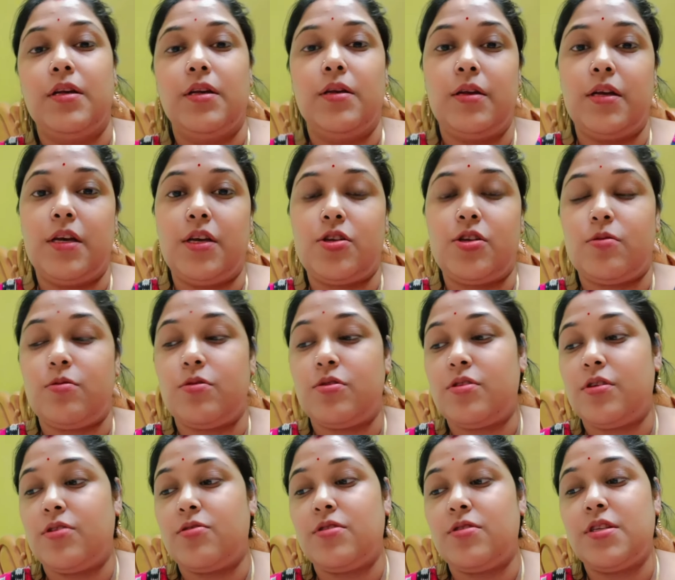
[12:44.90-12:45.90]
এই সমস্ত
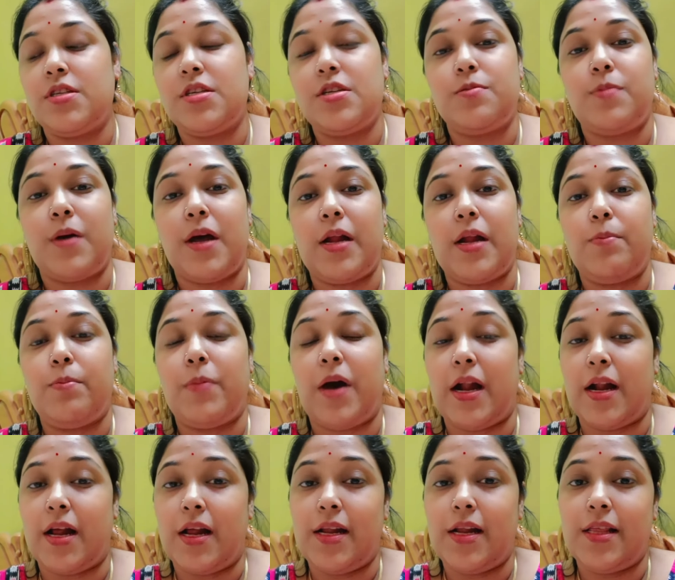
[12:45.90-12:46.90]
একটু জিনিস
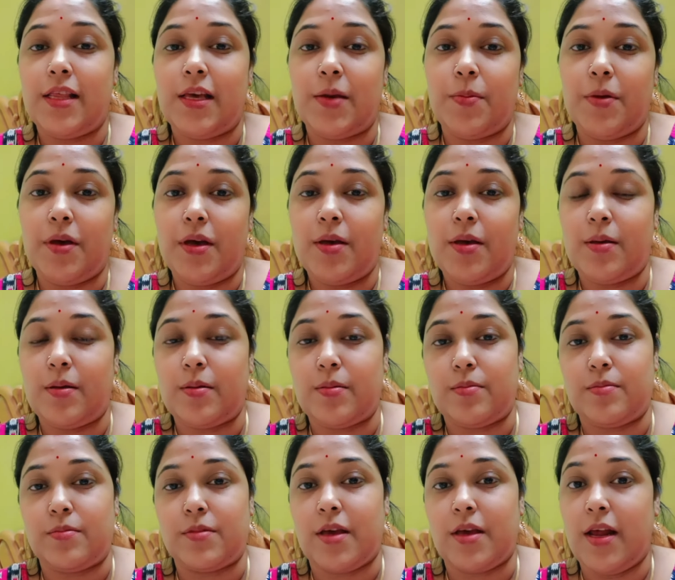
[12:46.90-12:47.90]
বানালে দেখবে
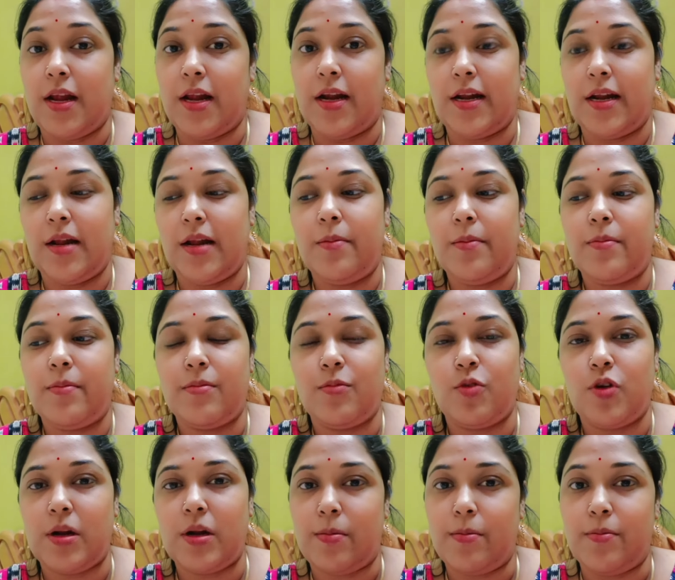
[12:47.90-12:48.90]
খেলে টেলে
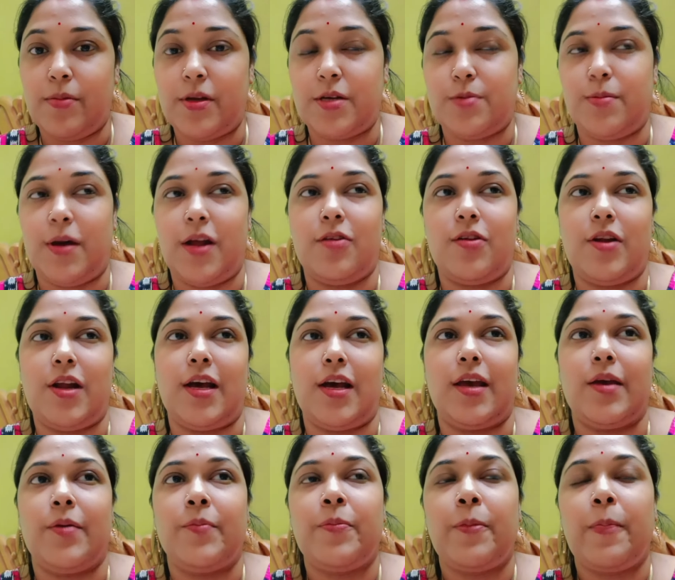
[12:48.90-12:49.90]
মনটা বেশ ভালো
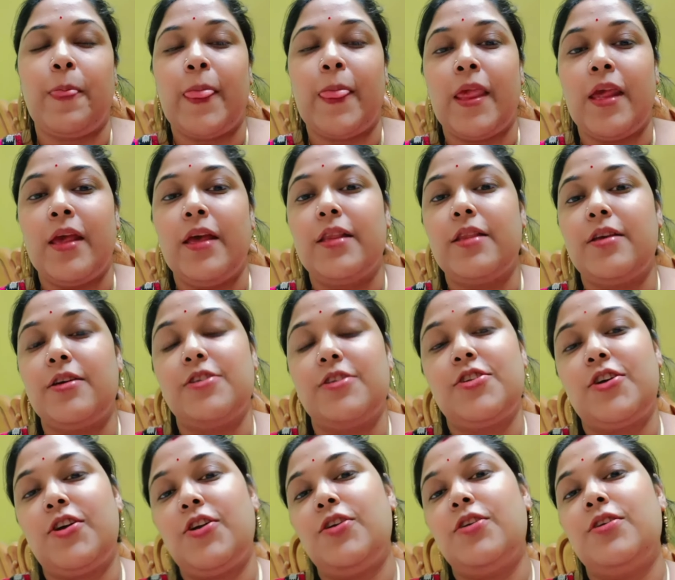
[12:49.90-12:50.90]
লাগে তো
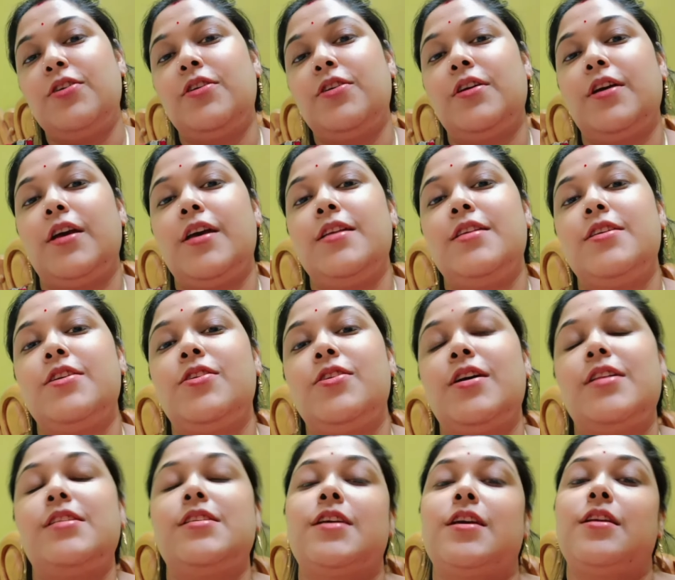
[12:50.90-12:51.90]
চলো এই ছিল
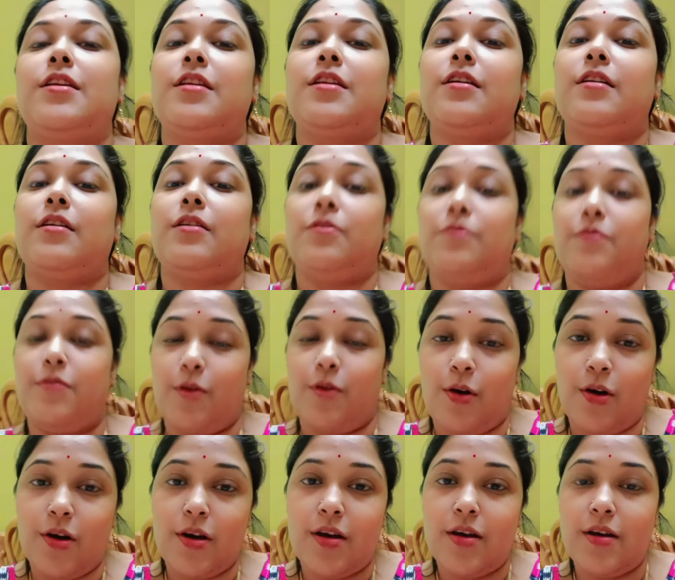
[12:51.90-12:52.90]
আজকের
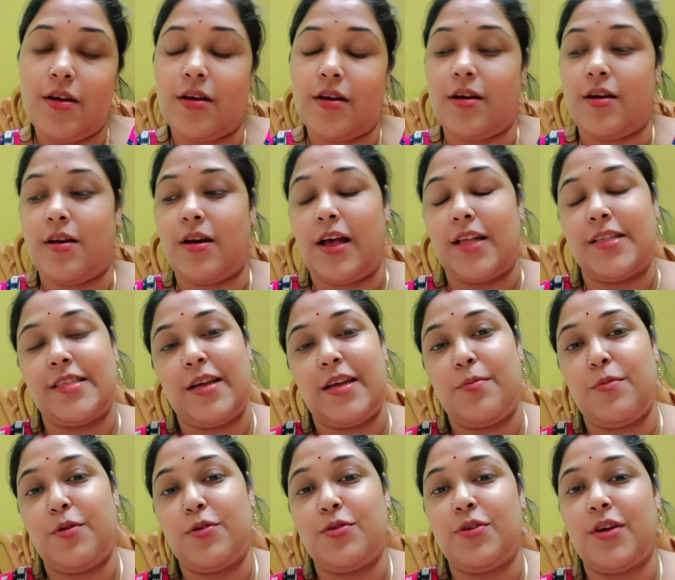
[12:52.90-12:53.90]
ব্লগ আজকের
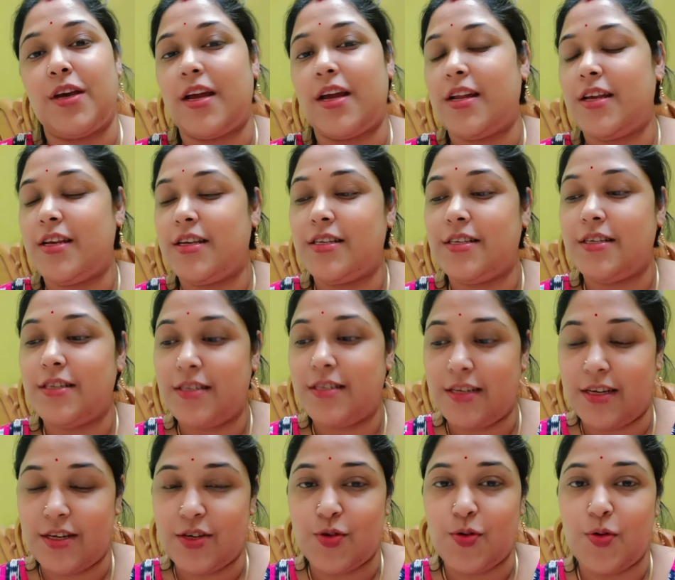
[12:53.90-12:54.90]
মতো এখানেই
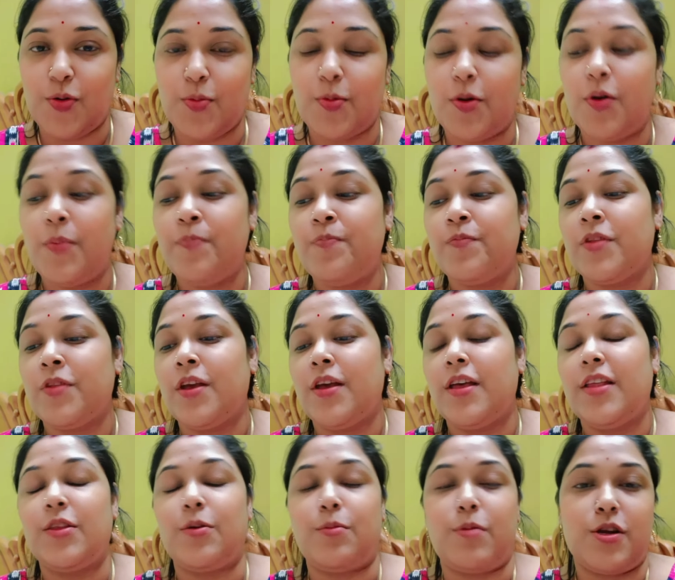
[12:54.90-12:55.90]
শেষ করব
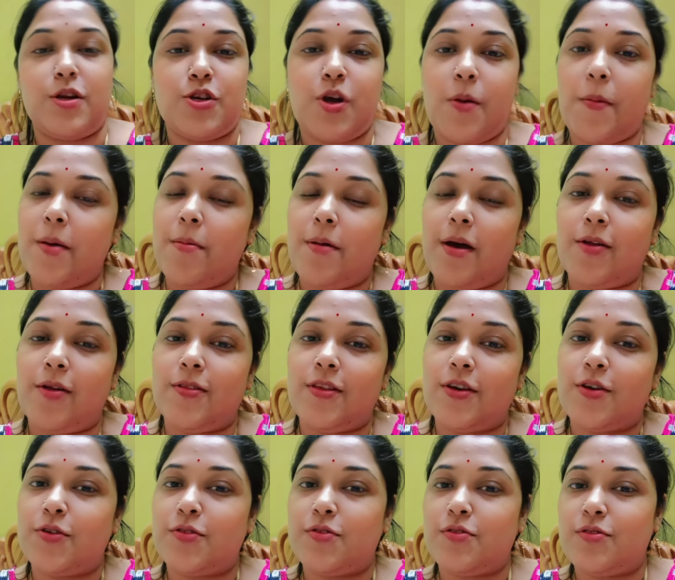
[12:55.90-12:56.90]
তোমরা সবাই ভালো
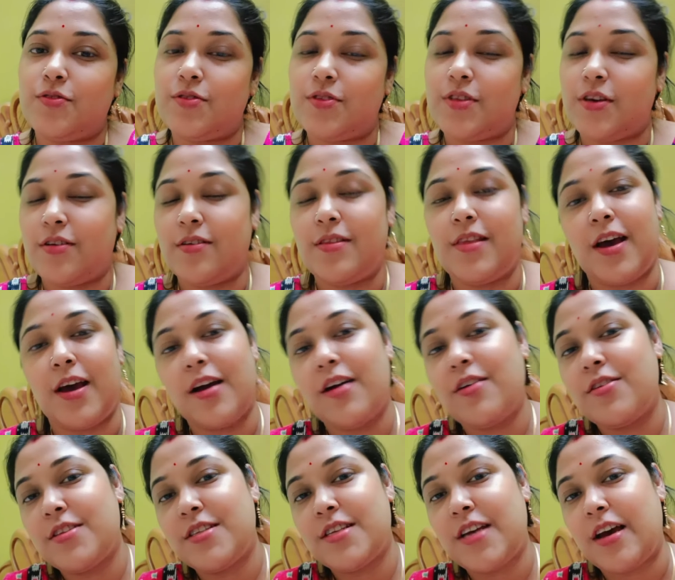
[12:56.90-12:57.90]
থেকো সুস্থ থেকো দেখা
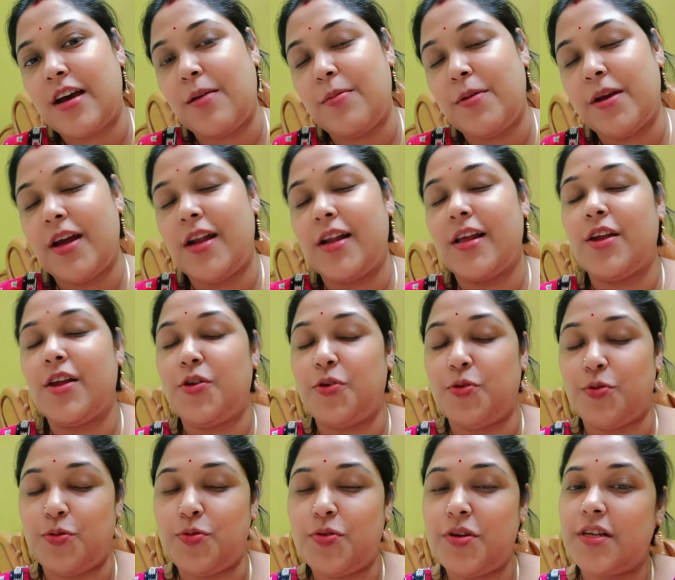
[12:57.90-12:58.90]
হচ্ছে আগামীকালকে
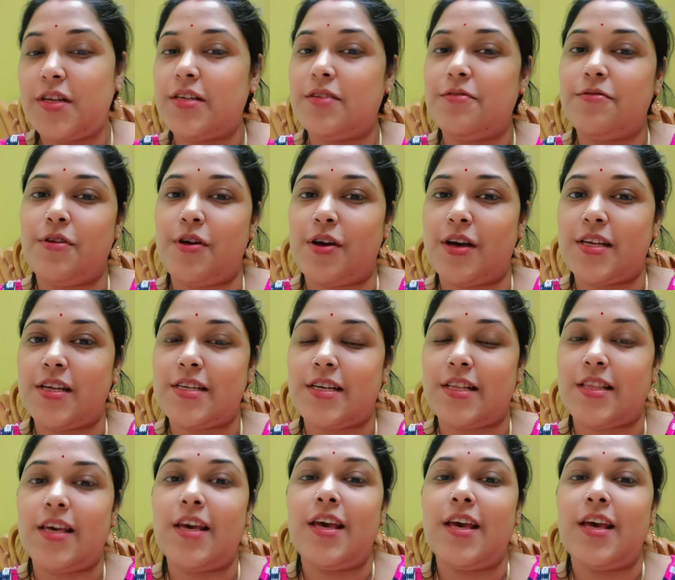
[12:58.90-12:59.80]
নতুন একটি ব্লগের সাথে